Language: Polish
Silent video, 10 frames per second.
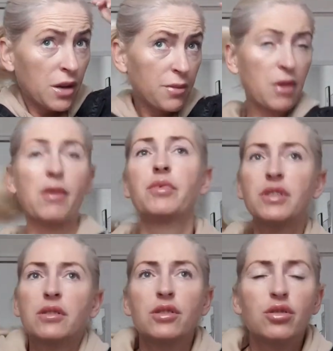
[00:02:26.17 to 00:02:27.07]
Miałam
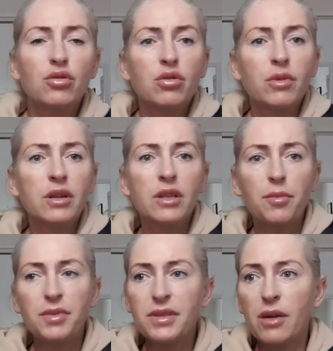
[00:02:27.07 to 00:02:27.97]
być na 10, ale
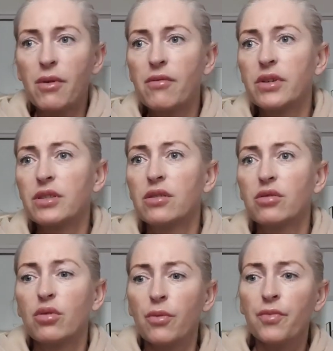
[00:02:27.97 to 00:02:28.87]
napisałam właśnie
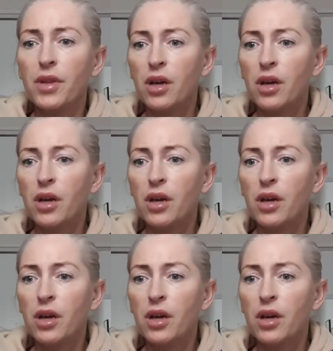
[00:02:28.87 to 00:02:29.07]
do,